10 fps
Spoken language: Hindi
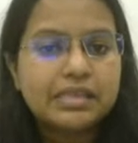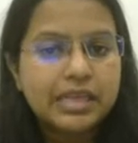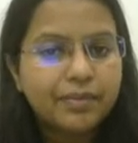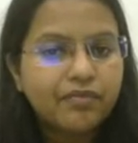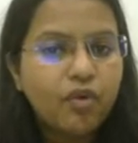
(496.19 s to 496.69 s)

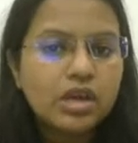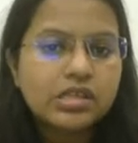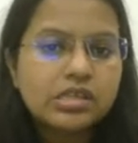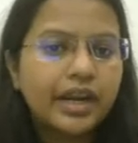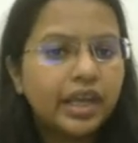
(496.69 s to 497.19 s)
इसलिए भी
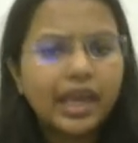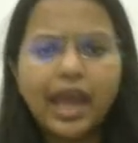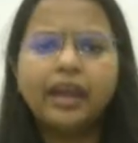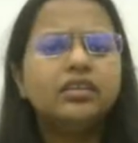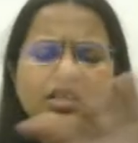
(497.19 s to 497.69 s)
फोकस करेंगे
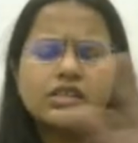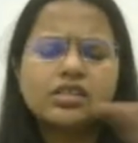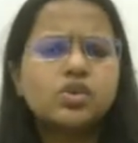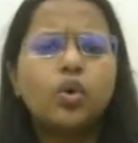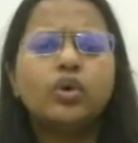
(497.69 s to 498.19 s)
एंड देर
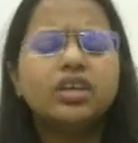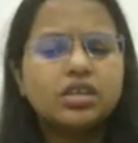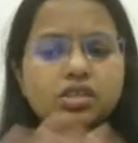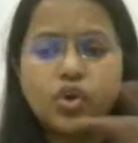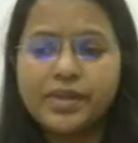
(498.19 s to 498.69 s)
इज़ नो
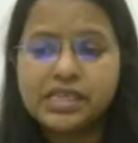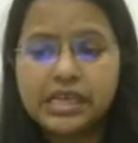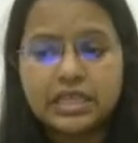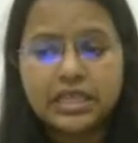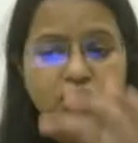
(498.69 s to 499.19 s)
देर इज़ नो
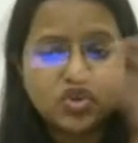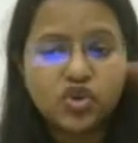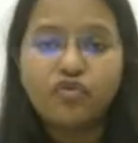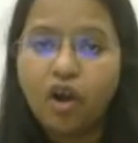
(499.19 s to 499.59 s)
मिस्टेक देर इज़ नो